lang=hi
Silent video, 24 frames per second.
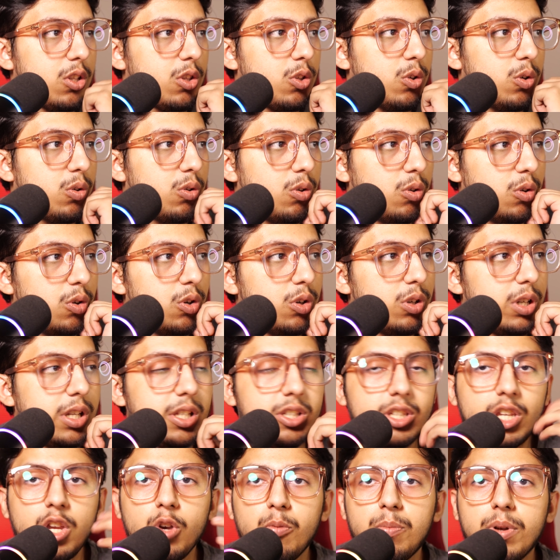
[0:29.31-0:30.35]
तो
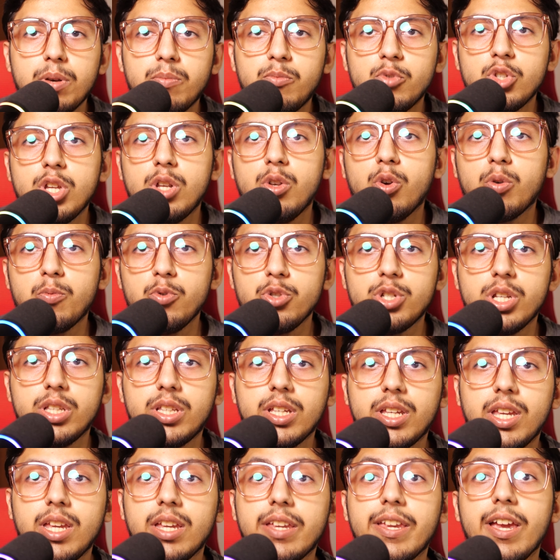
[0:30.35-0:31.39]
इसके ऊपर मुझे लोग पूछे थे कि